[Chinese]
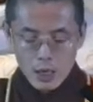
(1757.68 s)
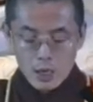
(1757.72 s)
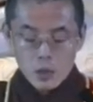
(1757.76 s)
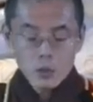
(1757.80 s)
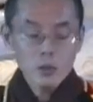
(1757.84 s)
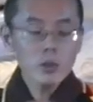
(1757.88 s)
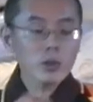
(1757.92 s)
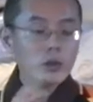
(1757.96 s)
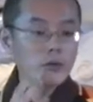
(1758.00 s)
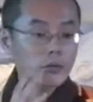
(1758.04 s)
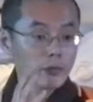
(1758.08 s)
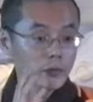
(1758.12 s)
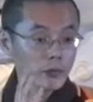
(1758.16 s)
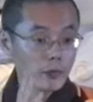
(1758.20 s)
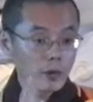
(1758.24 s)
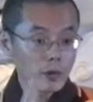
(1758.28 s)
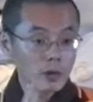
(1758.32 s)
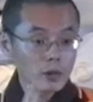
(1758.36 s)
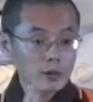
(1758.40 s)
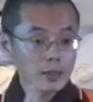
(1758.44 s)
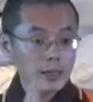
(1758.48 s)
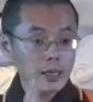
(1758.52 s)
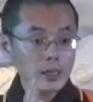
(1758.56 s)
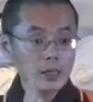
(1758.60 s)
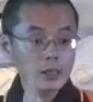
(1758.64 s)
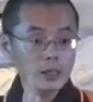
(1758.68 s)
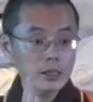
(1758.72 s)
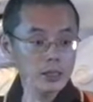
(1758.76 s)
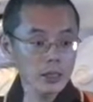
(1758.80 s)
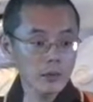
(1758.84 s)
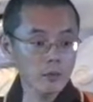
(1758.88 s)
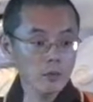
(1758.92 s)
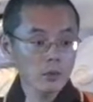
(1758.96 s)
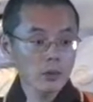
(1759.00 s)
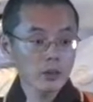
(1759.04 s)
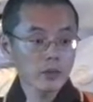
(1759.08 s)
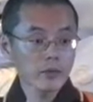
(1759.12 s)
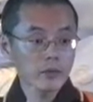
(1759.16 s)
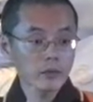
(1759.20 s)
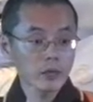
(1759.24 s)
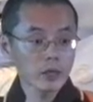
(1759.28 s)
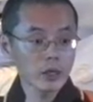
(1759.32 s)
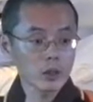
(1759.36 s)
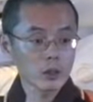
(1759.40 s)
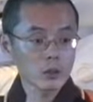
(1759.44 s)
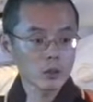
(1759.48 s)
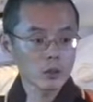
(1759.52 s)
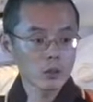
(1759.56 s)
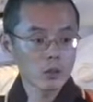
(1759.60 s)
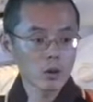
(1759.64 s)
所以佛在释迦牟尼佛
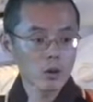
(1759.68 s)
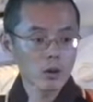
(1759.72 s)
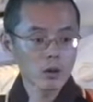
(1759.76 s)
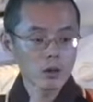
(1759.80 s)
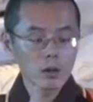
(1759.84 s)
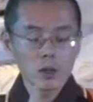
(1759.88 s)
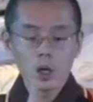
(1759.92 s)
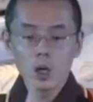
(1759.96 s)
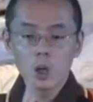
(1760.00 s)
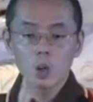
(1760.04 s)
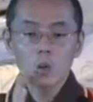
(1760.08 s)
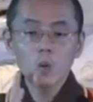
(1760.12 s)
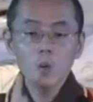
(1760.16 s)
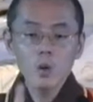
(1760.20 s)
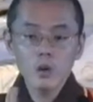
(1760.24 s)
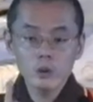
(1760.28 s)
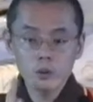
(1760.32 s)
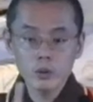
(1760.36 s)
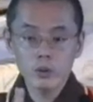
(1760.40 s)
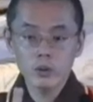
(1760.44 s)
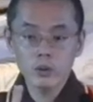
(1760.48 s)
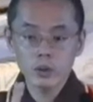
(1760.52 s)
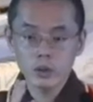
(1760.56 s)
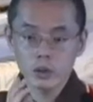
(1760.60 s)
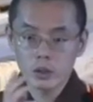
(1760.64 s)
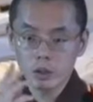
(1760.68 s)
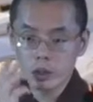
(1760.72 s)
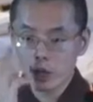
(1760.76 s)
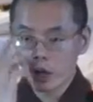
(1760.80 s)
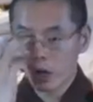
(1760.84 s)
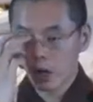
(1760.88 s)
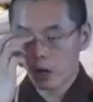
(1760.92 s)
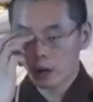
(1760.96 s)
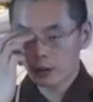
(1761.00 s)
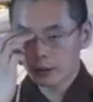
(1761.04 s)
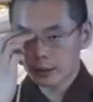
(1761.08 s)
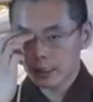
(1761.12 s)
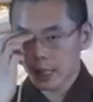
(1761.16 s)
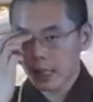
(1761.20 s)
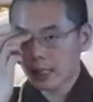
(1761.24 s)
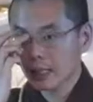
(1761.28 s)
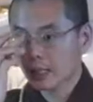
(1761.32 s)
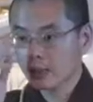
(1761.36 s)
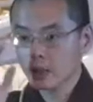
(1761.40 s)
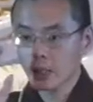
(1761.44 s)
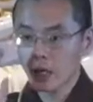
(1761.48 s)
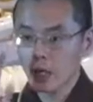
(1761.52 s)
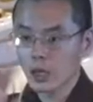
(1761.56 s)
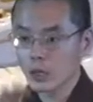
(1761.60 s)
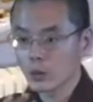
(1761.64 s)
也说，过去世哈，他
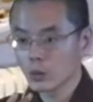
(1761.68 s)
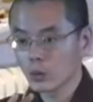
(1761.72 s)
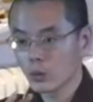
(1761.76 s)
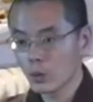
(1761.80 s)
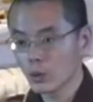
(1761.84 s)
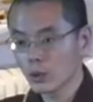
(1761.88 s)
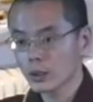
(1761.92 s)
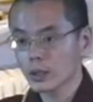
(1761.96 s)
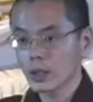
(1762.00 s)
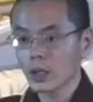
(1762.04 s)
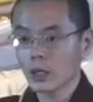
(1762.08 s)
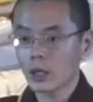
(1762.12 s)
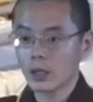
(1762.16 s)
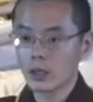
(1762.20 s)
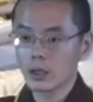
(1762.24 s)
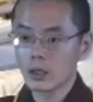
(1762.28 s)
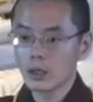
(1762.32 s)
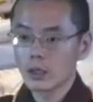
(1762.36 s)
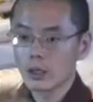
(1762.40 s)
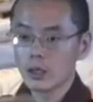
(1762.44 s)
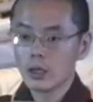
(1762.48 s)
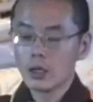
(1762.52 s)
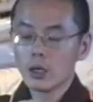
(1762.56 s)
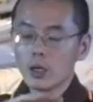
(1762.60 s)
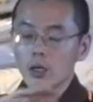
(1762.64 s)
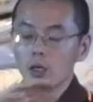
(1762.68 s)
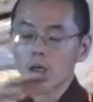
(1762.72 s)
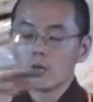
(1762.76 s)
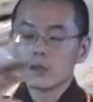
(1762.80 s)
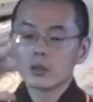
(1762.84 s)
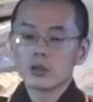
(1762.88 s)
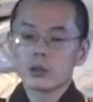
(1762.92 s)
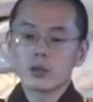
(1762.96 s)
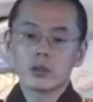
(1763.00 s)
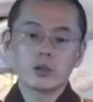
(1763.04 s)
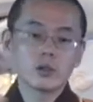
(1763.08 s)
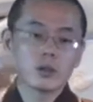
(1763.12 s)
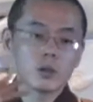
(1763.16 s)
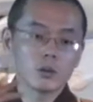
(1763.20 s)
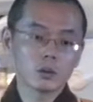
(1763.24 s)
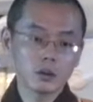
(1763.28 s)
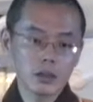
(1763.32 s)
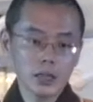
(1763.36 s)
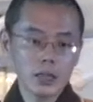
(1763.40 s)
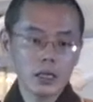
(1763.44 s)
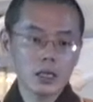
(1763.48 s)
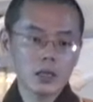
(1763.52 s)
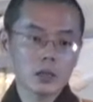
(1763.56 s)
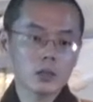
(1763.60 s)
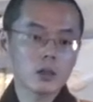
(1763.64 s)
跟很多的师兄
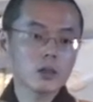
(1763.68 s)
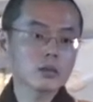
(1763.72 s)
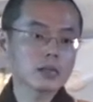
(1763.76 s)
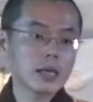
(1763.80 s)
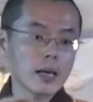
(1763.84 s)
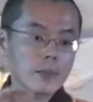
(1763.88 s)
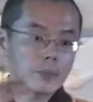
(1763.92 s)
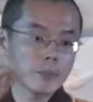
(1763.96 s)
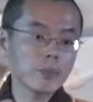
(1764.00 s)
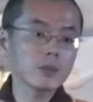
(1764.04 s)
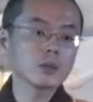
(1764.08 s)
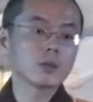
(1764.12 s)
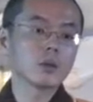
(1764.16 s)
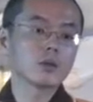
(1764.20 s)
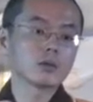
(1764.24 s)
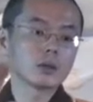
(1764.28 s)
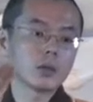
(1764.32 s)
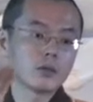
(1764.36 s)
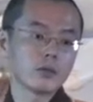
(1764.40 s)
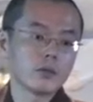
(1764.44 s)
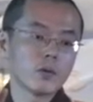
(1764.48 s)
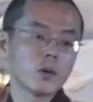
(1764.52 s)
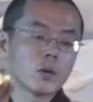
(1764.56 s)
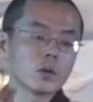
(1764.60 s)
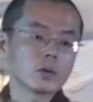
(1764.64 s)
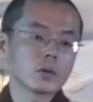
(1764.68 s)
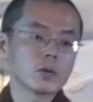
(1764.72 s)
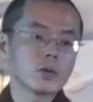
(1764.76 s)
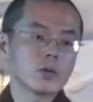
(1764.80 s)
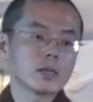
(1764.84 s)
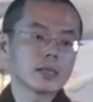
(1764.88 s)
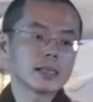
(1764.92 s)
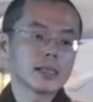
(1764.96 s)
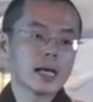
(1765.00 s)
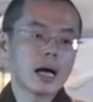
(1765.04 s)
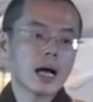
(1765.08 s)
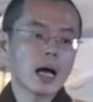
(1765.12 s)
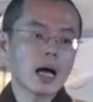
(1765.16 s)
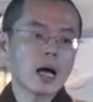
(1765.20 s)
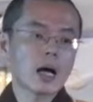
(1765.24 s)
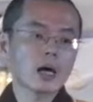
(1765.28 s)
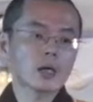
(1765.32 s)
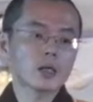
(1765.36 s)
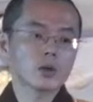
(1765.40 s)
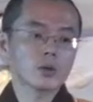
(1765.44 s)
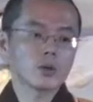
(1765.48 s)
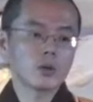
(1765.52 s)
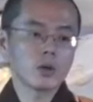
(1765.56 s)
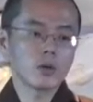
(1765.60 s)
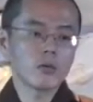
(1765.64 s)
弟都在不同的佛座下
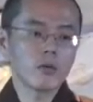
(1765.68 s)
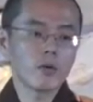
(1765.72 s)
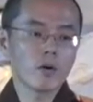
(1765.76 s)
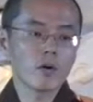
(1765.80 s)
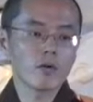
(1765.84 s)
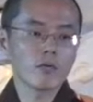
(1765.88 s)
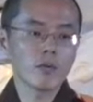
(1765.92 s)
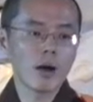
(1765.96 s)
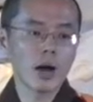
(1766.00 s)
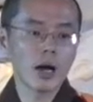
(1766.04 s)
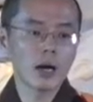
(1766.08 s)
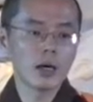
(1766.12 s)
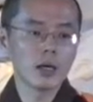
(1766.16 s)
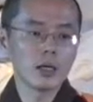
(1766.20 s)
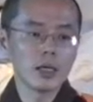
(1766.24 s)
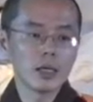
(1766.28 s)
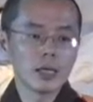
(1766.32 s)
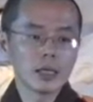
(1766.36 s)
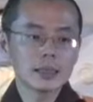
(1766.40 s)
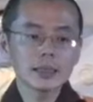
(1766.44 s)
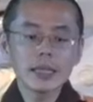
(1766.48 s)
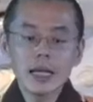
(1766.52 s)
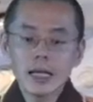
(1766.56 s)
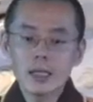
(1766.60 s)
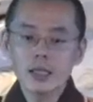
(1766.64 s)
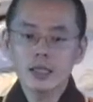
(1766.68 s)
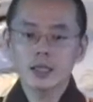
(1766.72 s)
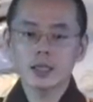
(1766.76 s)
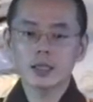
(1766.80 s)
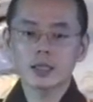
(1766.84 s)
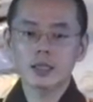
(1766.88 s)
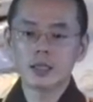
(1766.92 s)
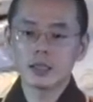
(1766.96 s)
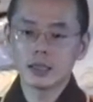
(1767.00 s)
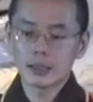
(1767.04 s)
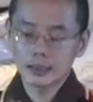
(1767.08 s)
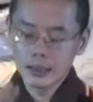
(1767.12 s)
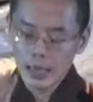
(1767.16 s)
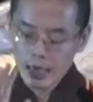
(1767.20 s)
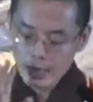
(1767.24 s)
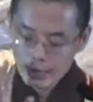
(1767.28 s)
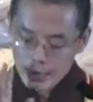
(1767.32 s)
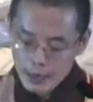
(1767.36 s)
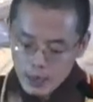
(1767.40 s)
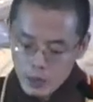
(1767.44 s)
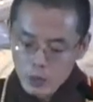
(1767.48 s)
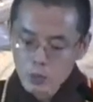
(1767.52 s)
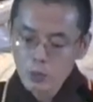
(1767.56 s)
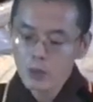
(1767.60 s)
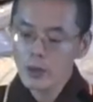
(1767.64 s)
学佛法，但是他
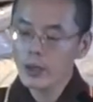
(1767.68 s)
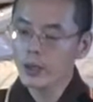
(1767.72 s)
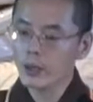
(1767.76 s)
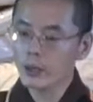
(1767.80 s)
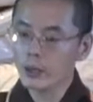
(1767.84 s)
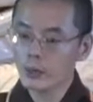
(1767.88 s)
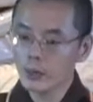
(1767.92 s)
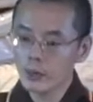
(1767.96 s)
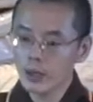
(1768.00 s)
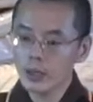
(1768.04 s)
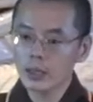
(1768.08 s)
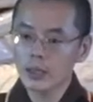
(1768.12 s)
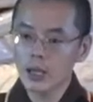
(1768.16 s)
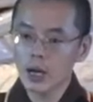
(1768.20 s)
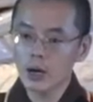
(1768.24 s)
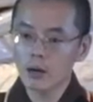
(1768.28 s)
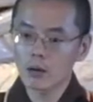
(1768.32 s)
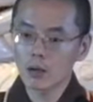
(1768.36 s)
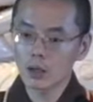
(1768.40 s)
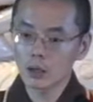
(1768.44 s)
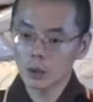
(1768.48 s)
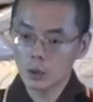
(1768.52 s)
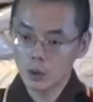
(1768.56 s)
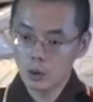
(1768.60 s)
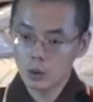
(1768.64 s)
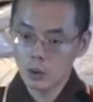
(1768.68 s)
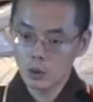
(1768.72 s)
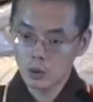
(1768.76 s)
因为遇到了《